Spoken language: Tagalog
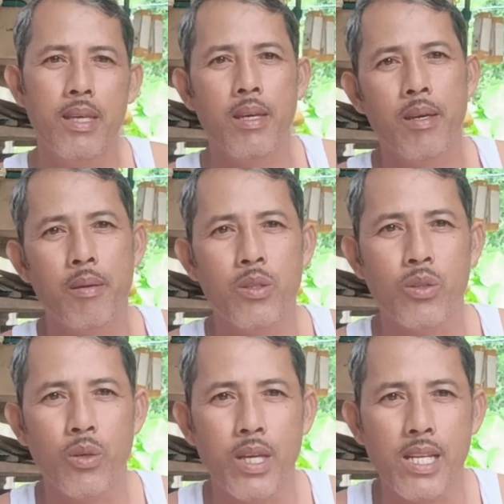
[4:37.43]

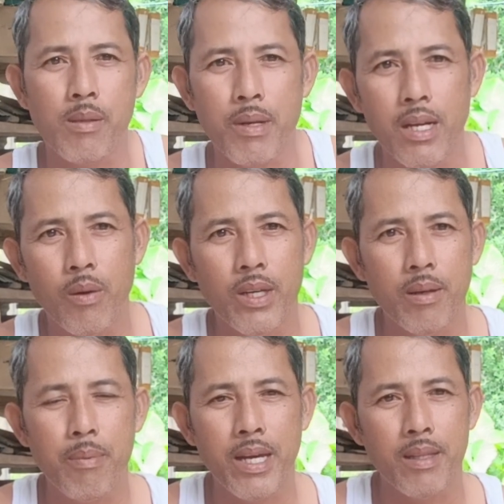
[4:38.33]
tutorial sa paggawa ng
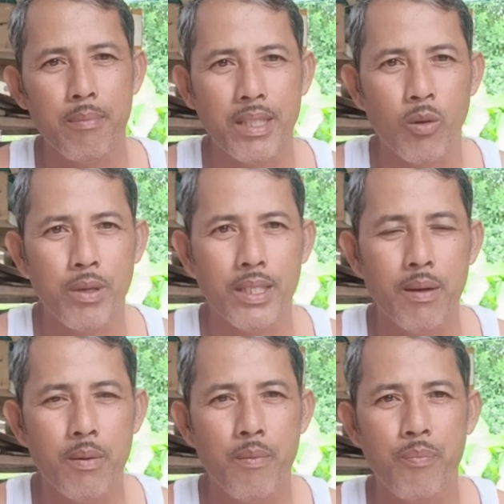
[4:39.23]
pain ng pataw-pataw.
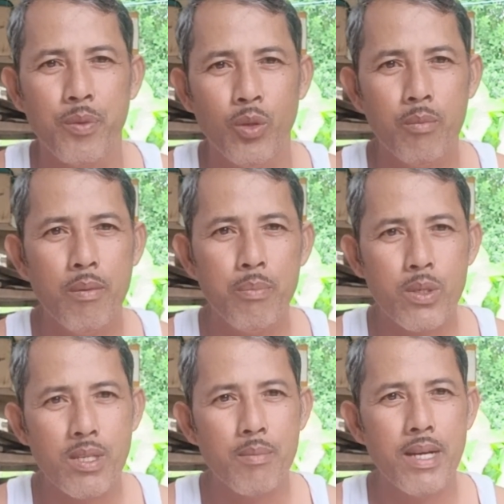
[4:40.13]
Doon naman po sa
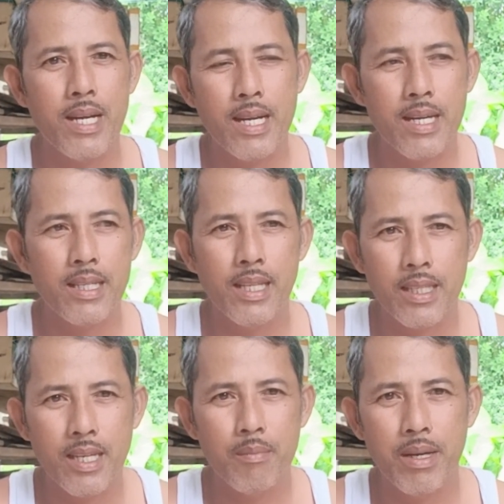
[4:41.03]
mga
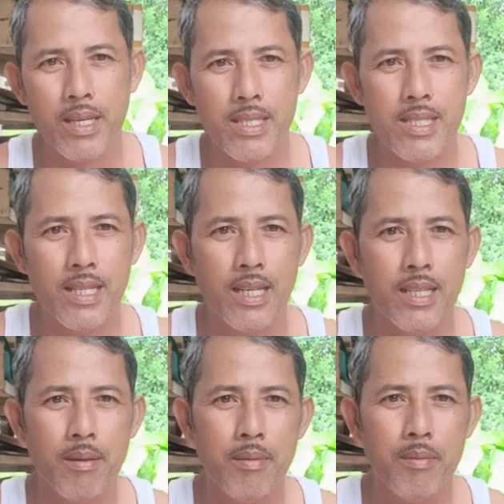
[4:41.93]
datihang mangingisda na, na
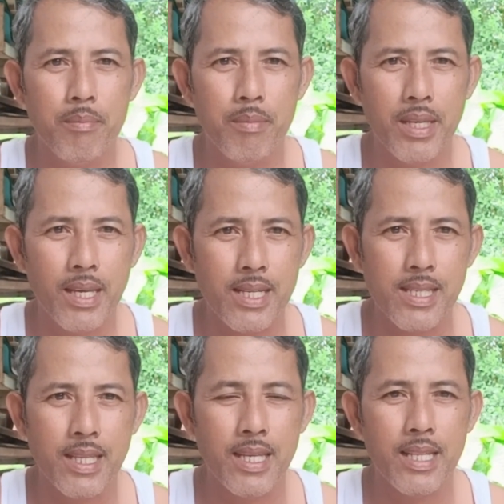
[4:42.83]
may
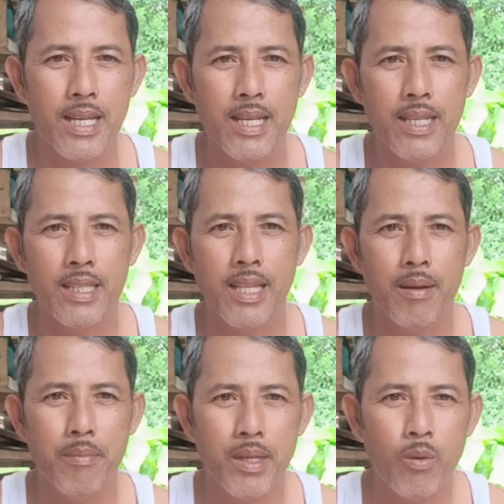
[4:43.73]
kasanayan na, na
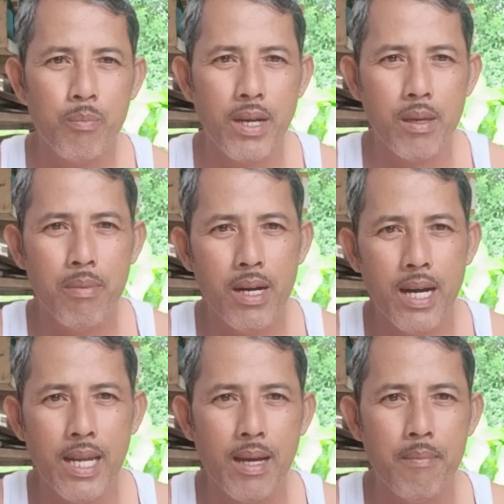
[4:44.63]
mayroon pang ibang
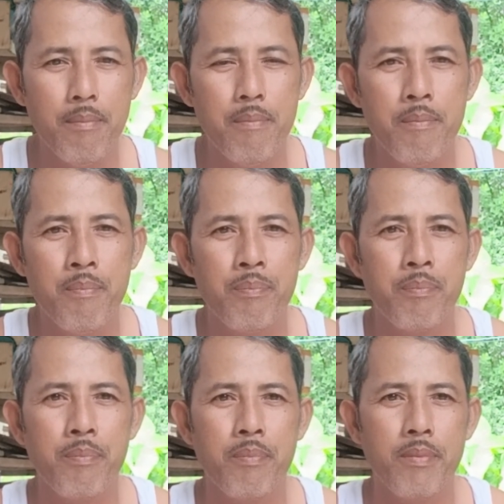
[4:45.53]
alam
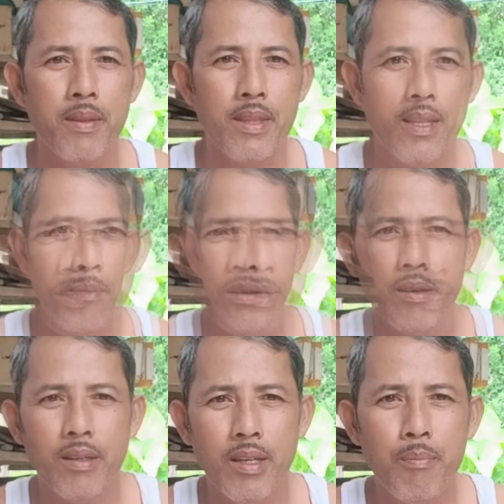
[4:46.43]
na
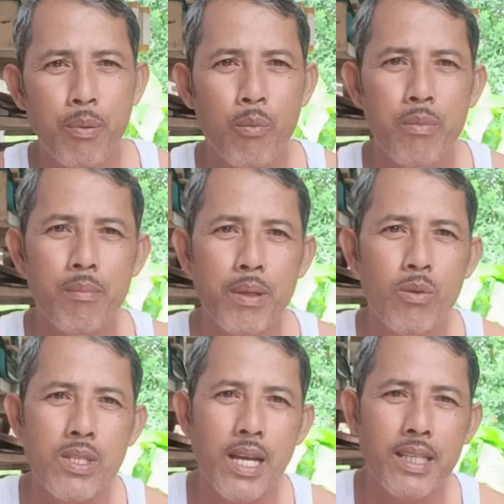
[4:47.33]
mas improvement pa doon
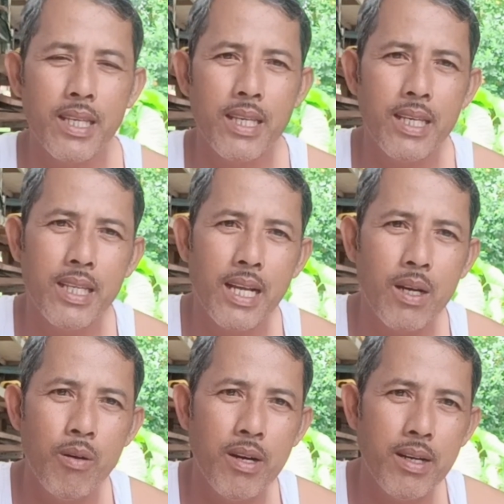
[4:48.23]
sa ating
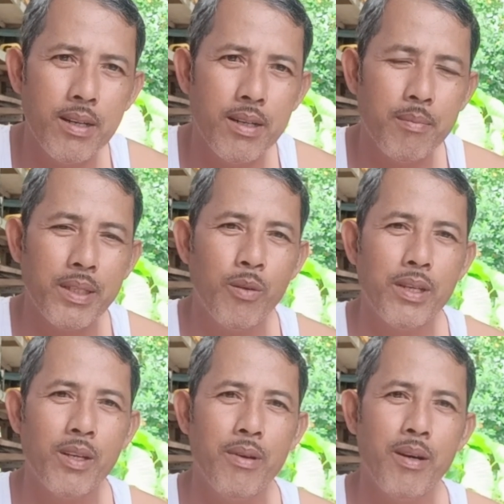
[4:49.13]
ginagawang pataw-pataw
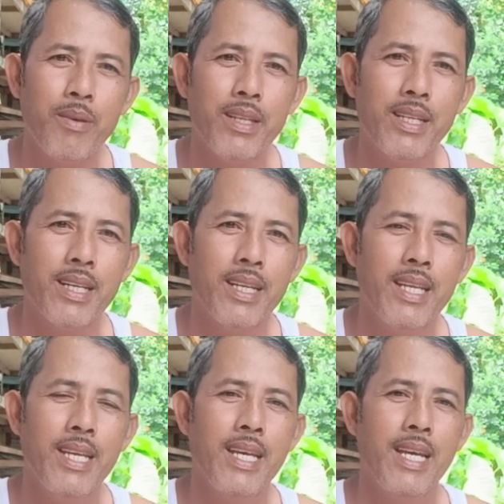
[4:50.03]
mga brother
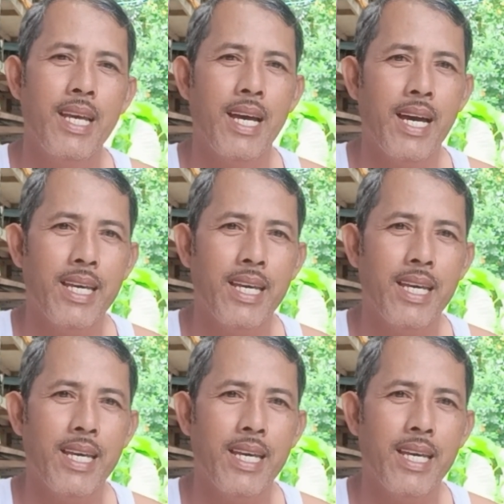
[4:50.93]
ay